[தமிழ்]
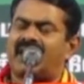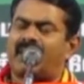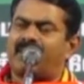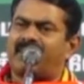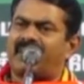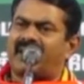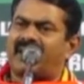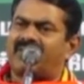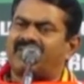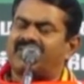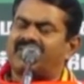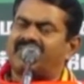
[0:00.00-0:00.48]

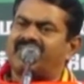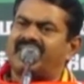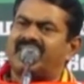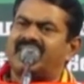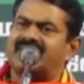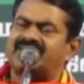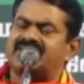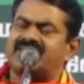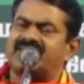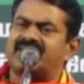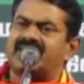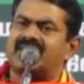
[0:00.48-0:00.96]
அப்போ அவர்
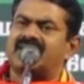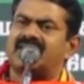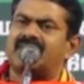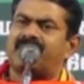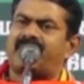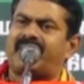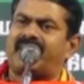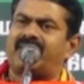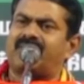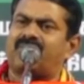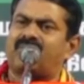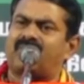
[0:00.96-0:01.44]
வேலை செய்கிறது
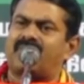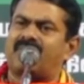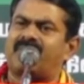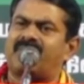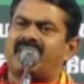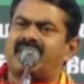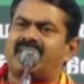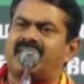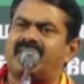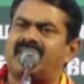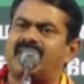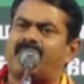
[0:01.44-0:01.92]

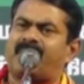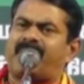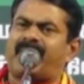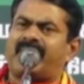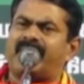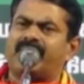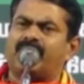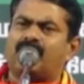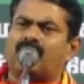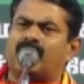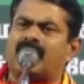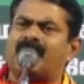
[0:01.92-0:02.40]
பள்ளிக்கூடமா இல்லையா
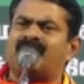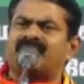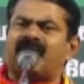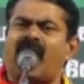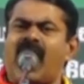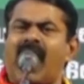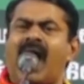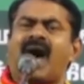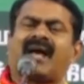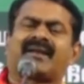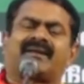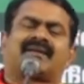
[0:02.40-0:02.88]

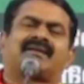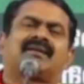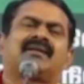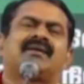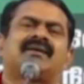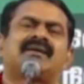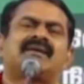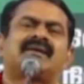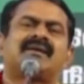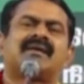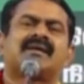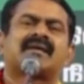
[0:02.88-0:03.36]
பள்ளிக்கூடம்தான்
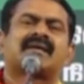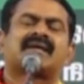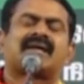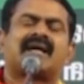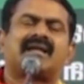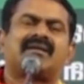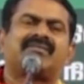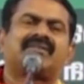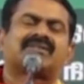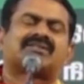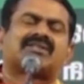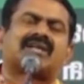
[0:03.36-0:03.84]

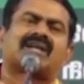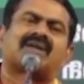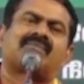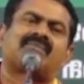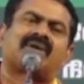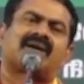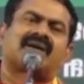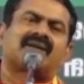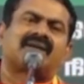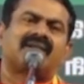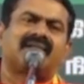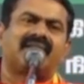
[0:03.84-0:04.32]
கல்வி
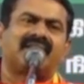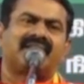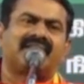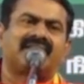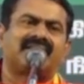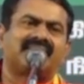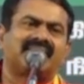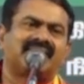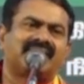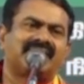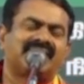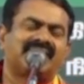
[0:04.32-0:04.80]
தரமாக இல்லை
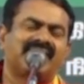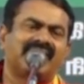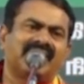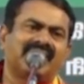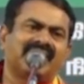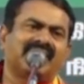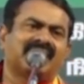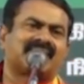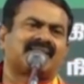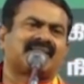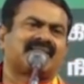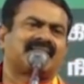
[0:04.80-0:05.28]

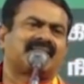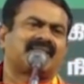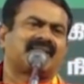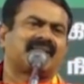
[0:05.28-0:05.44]
ஏன்